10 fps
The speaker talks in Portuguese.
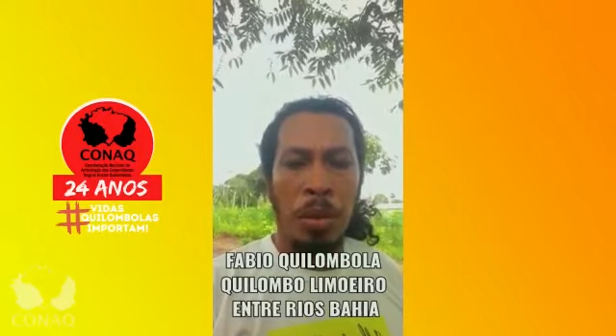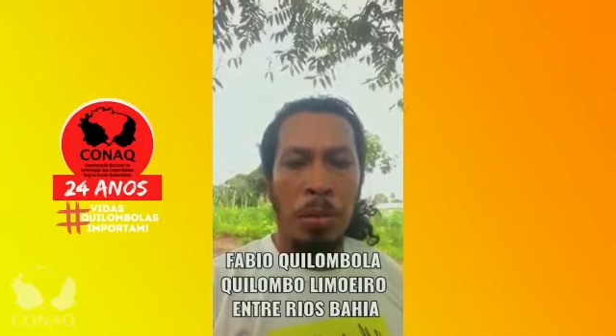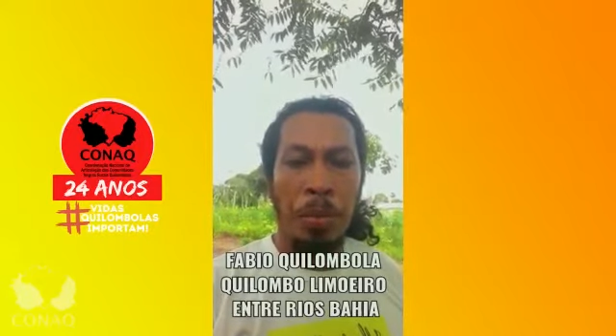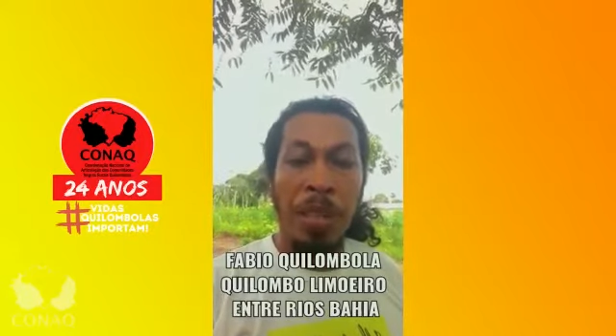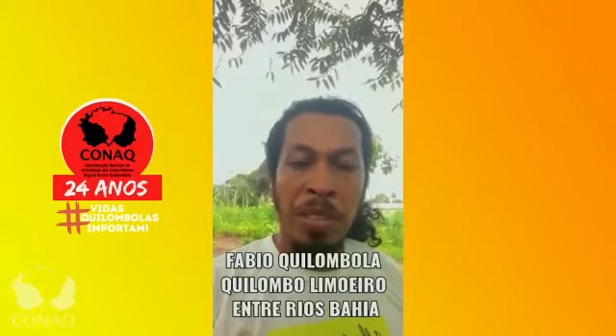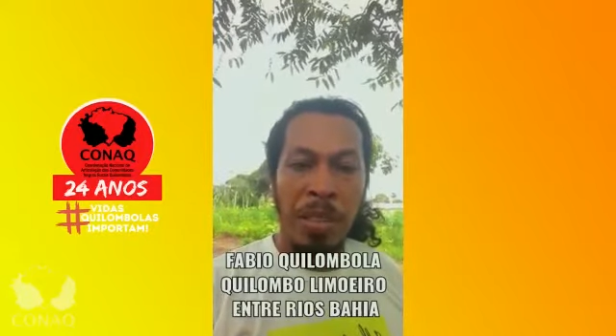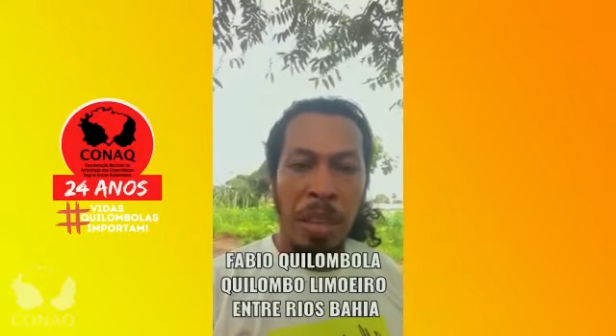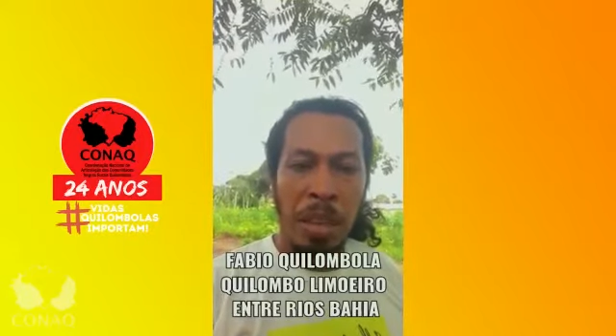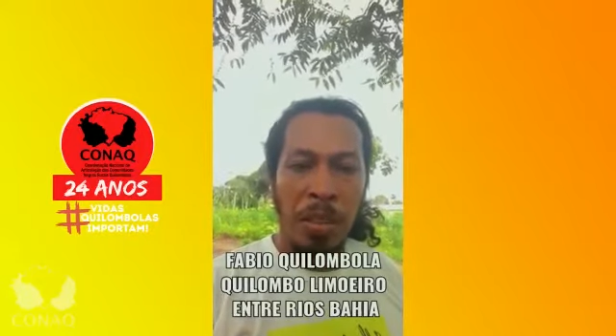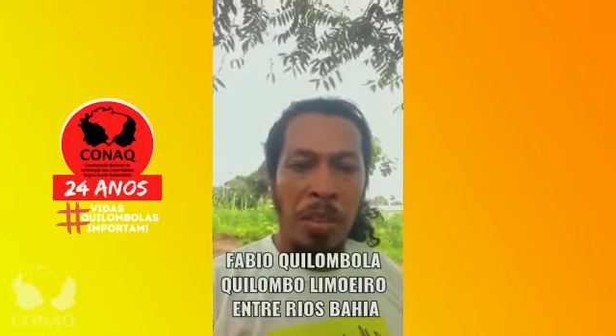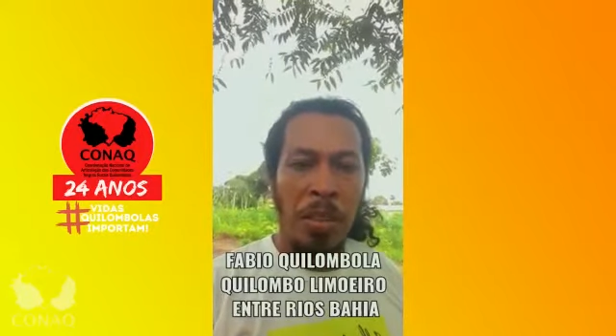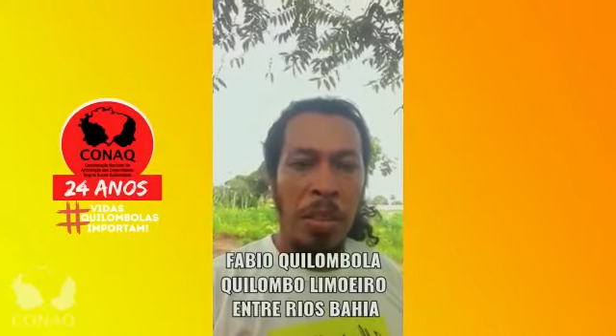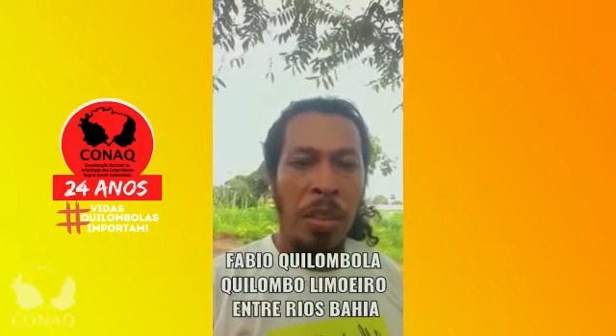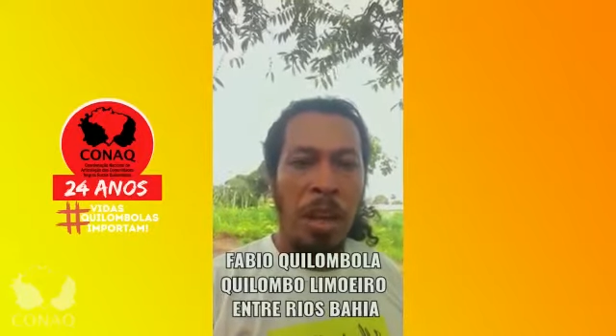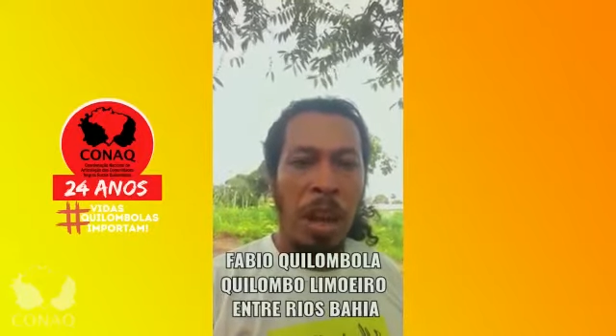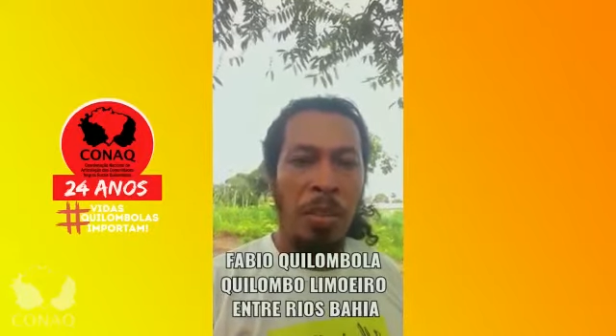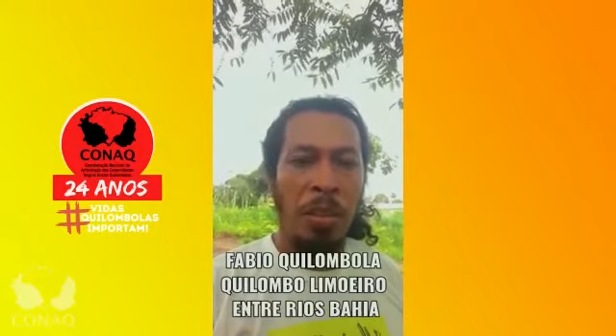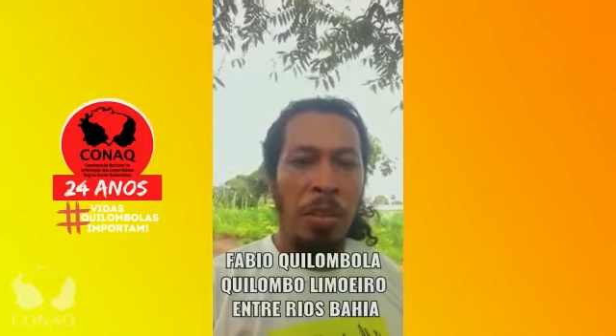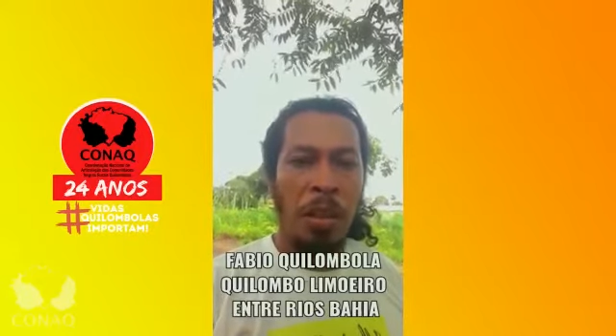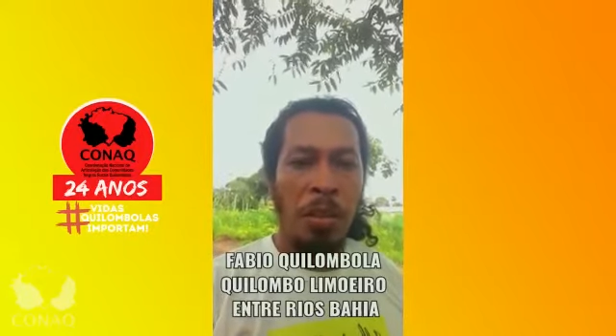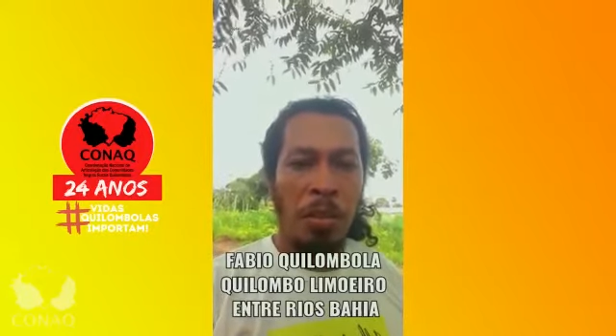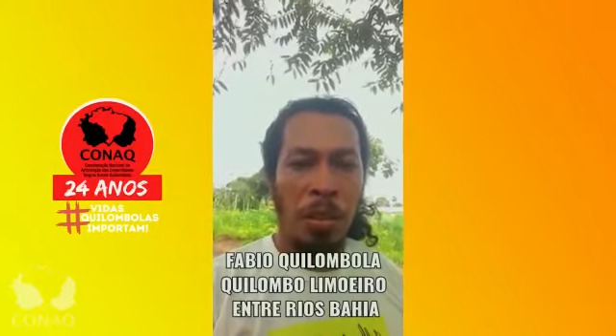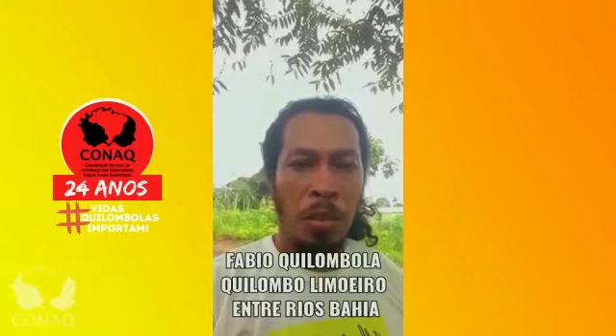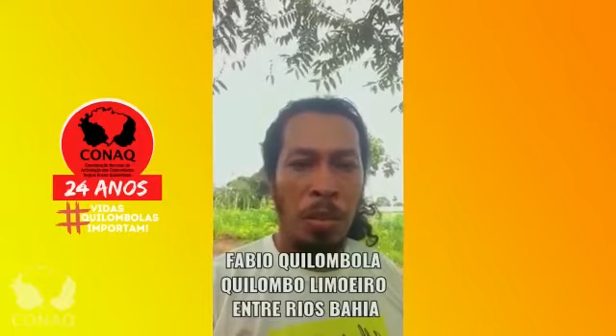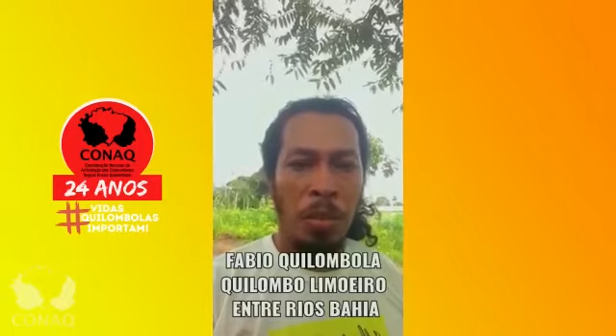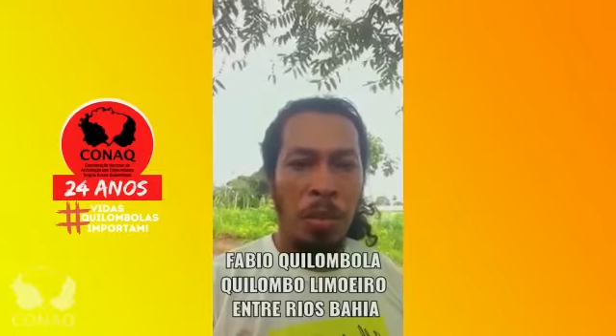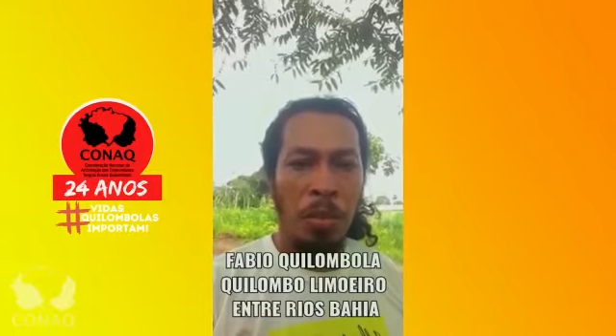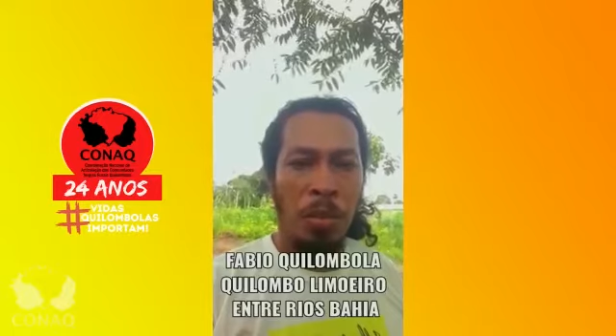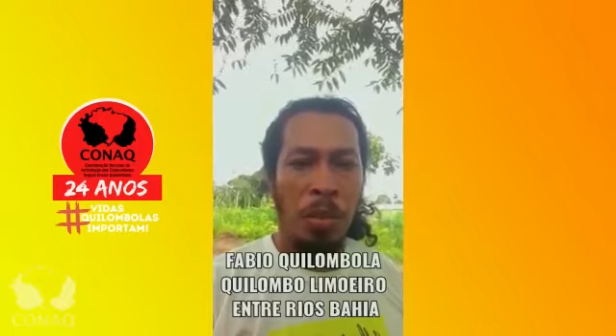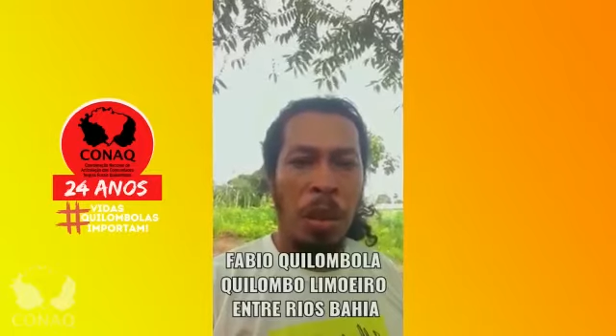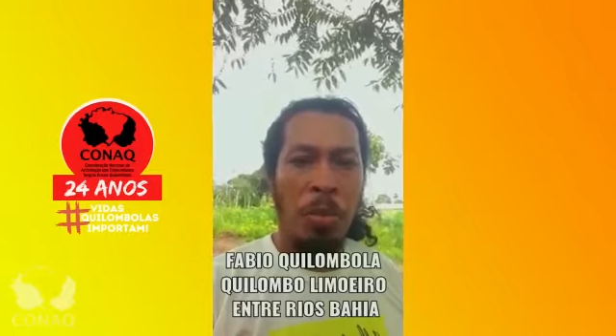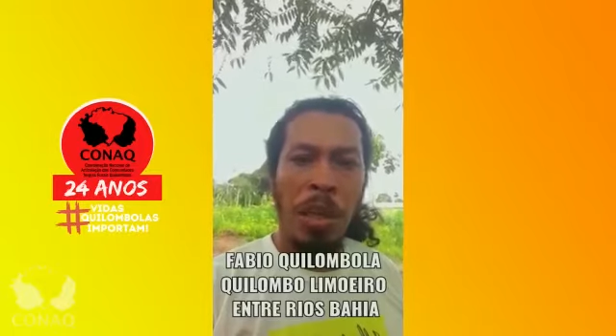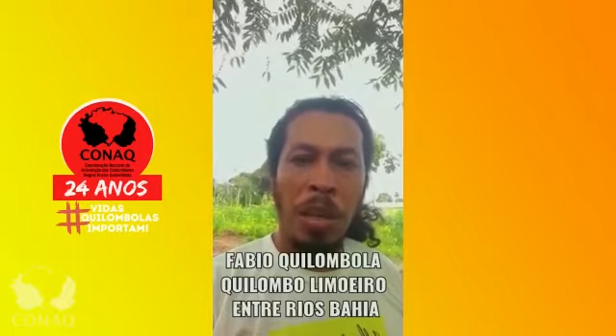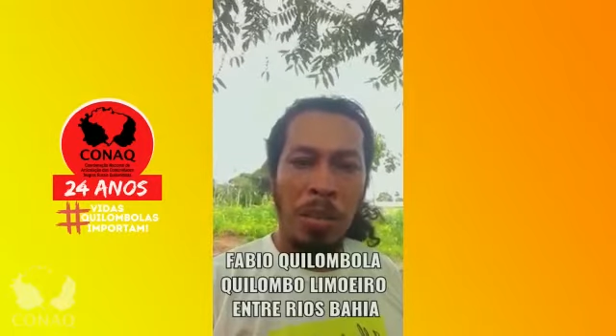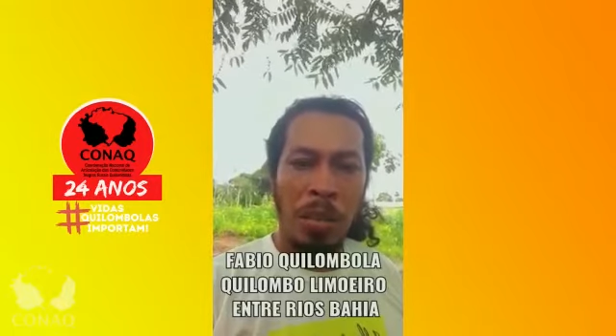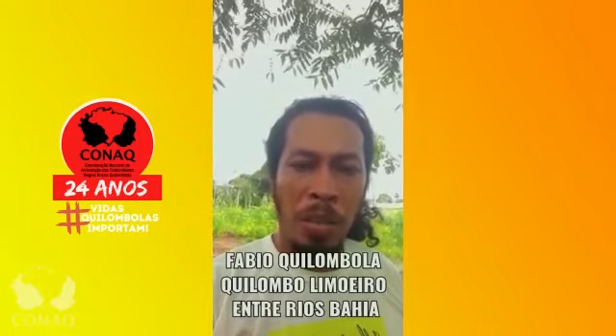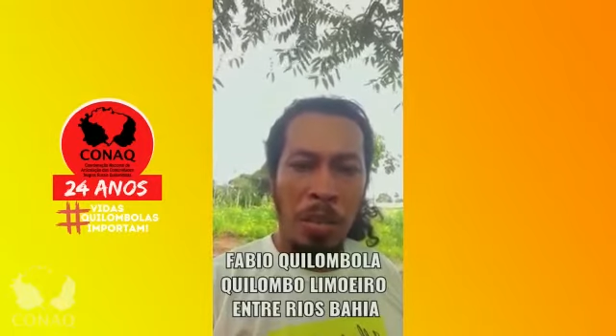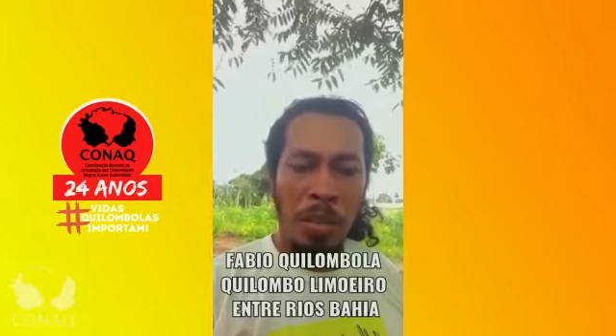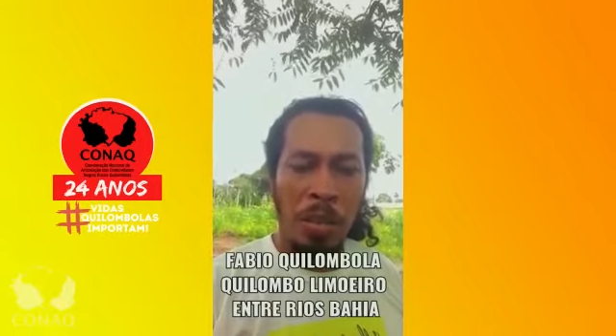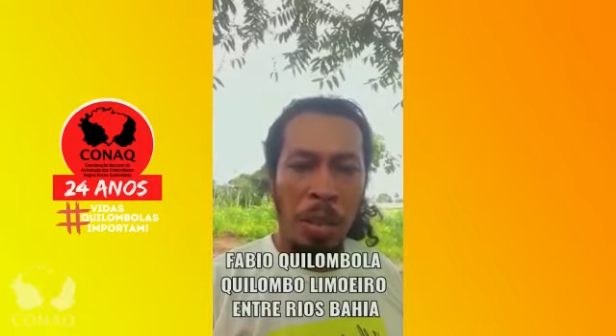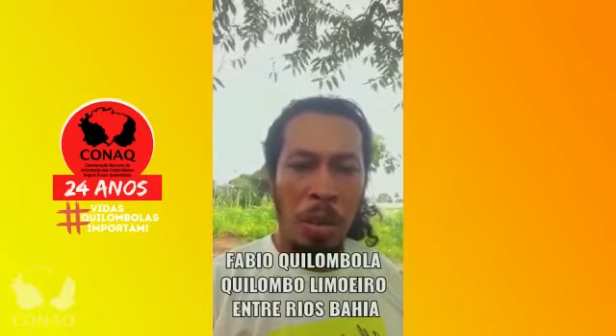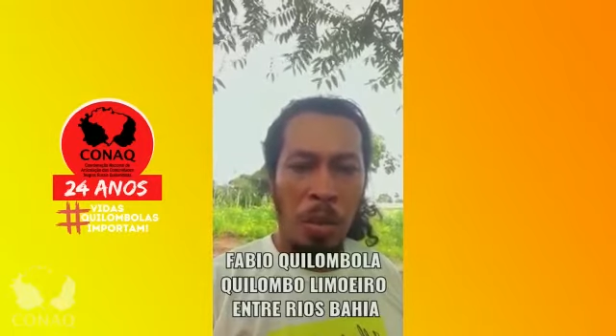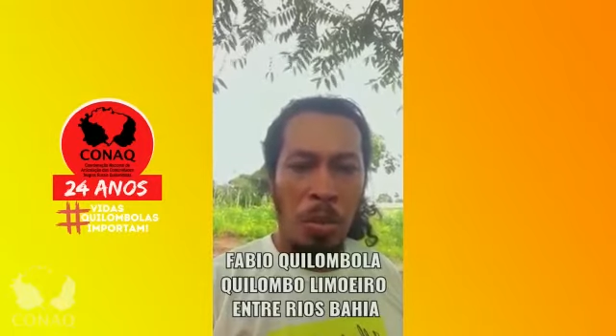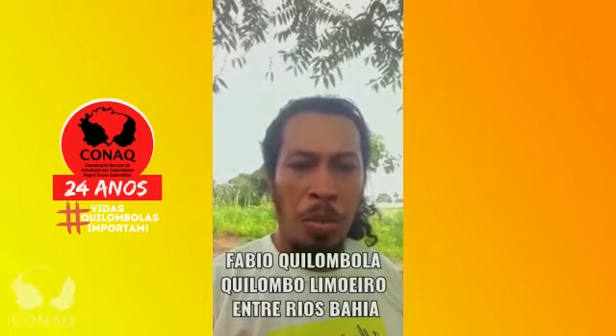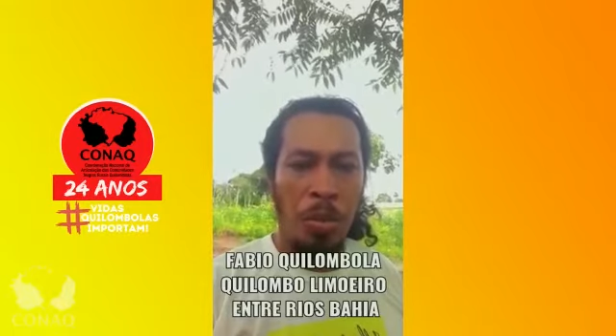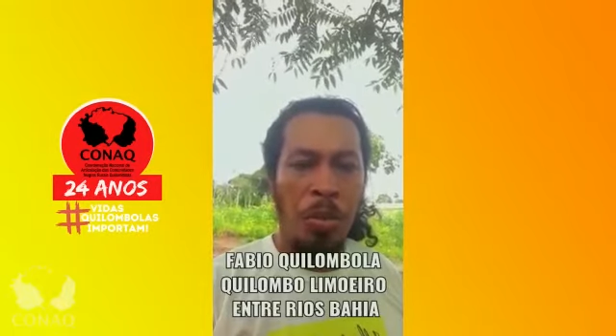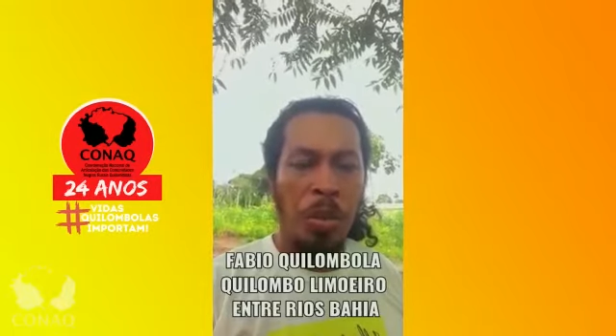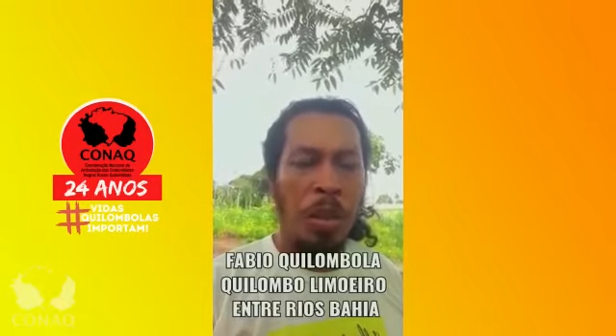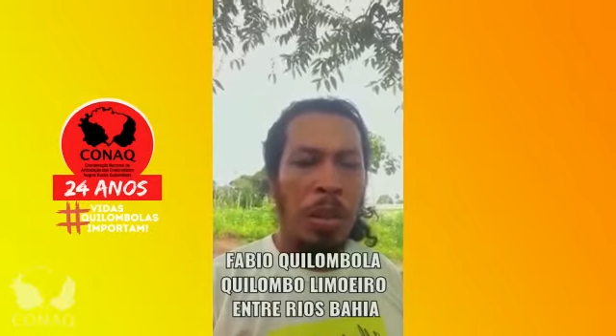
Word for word: presidente da Associação dos Remanescentes de Quilombos